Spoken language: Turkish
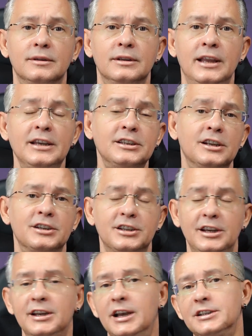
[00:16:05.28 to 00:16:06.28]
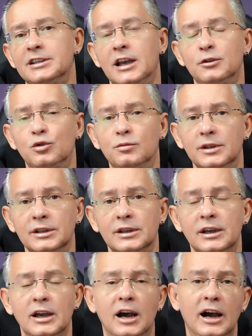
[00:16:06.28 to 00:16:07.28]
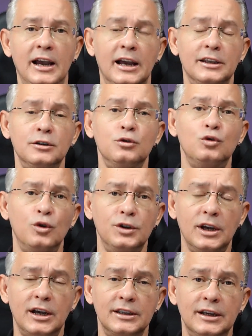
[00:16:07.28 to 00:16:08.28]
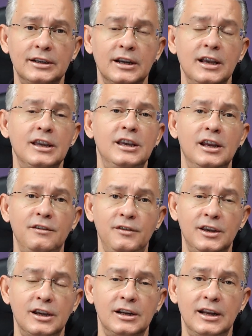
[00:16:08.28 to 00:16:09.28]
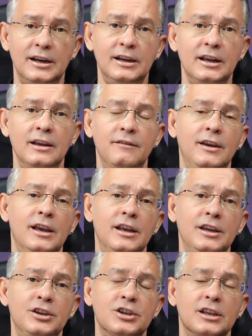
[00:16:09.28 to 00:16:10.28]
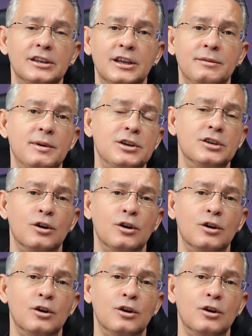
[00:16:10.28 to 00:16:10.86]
Tesla'nın zihni asla durmadı. Hayatının sonuna kadar yeni fikirler ve yeni icatlar peşinde